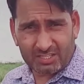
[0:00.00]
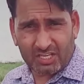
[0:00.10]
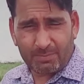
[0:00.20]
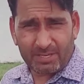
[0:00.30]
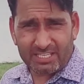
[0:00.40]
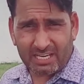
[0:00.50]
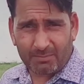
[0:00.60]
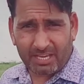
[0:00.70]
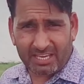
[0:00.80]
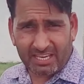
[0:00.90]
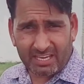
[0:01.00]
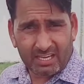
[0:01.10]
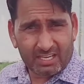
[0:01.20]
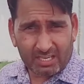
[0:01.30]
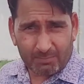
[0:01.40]
इतने पैसे कमाएंगे
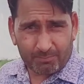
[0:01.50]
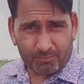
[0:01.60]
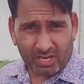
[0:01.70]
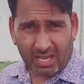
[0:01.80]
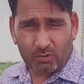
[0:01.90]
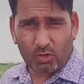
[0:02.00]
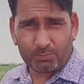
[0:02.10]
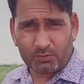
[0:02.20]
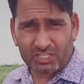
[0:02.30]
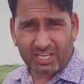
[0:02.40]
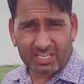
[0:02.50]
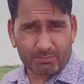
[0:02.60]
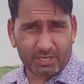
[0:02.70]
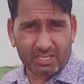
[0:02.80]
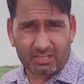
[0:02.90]
कि हर कोई पूछेगा
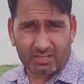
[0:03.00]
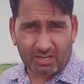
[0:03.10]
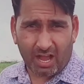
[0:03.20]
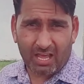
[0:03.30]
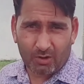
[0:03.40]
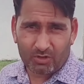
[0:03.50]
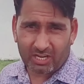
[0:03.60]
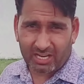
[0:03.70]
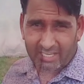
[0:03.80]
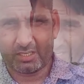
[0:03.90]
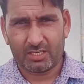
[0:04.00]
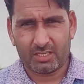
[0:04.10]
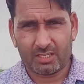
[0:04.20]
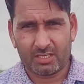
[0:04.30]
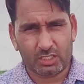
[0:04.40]
कि भाई कहाँ लोटरी लगी
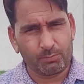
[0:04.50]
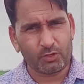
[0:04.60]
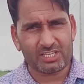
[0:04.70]
इसकी